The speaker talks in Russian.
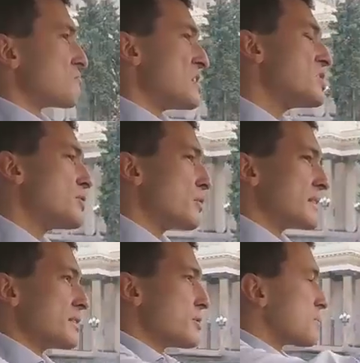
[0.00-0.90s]
Прежде всего,
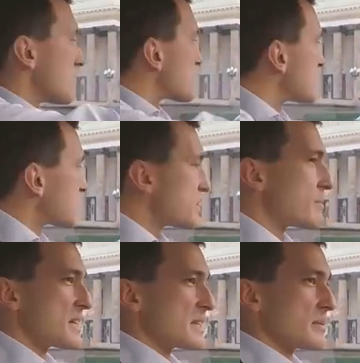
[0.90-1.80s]
хотелось бы обратить
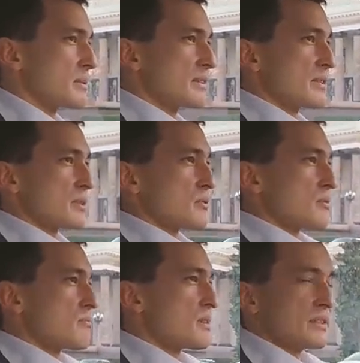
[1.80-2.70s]
внимание на подвеску.
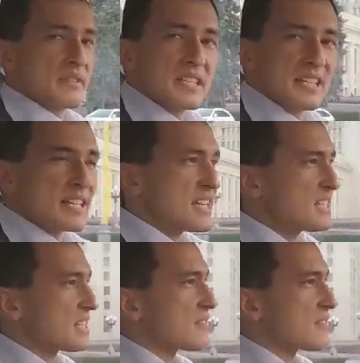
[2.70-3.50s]
Подвеска – это,